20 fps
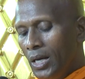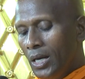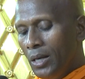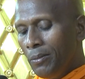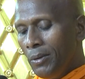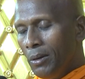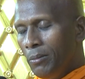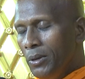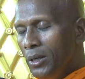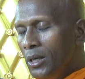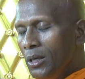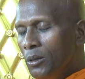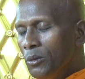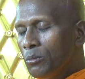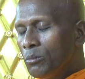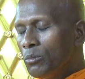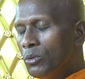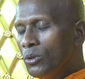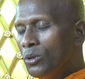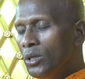এভাবে
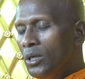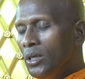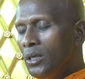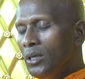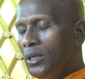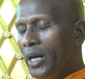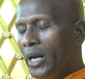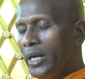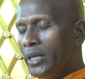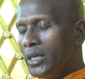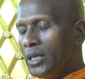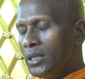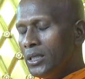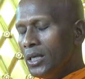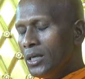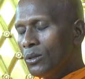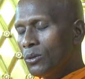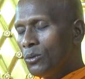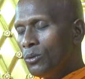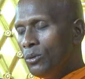বুদ্ধের এক
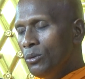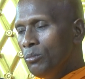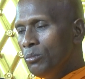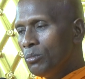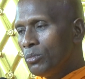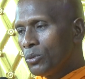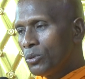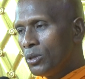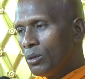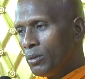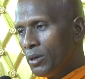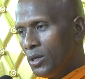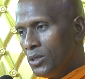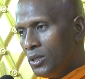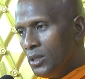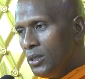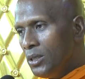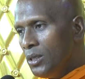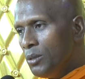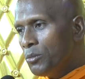একটা গুণ বুদ্ধ
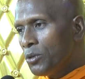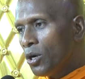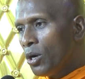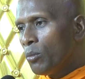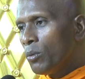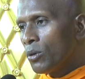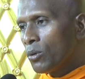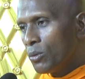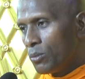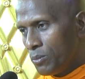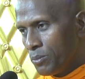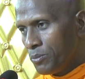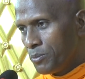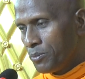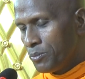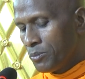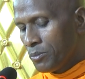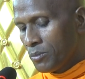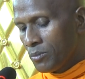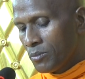বলেছেন যে নবগুণ
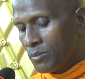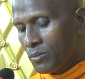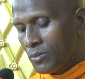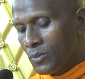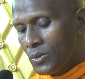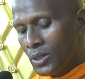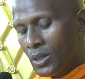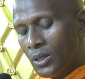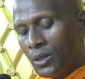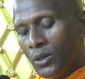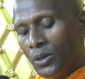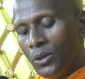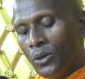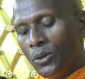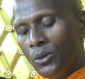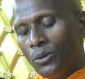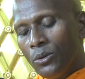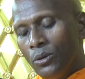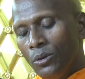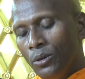
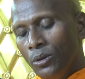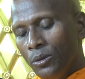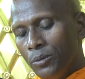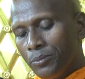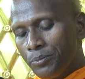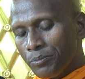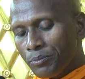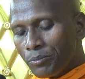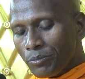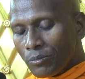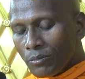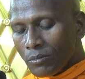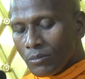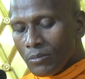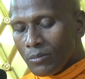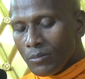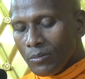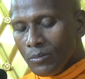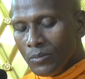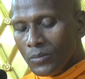তো
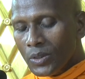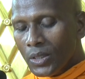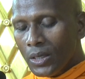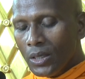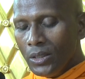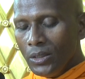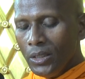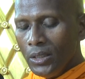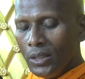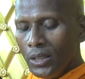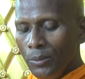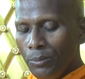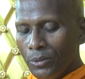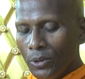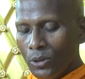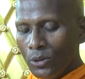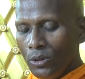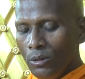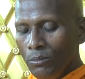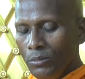যেটা
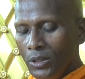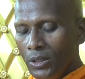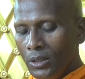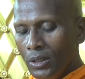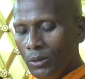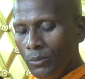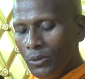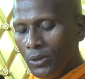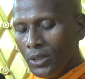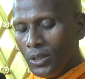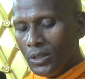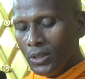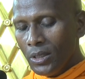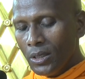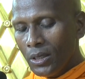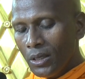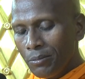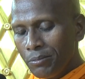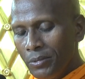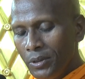প্রথম যেটা
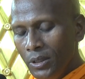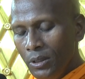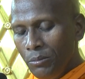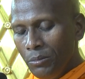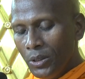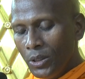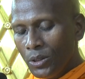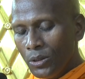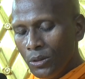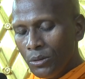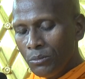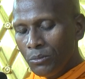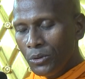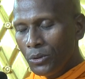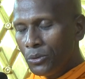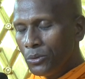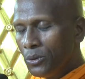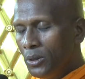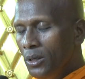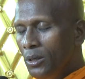বলেছেন আপনি বিটন
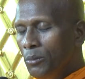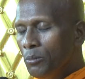বড়ুয়া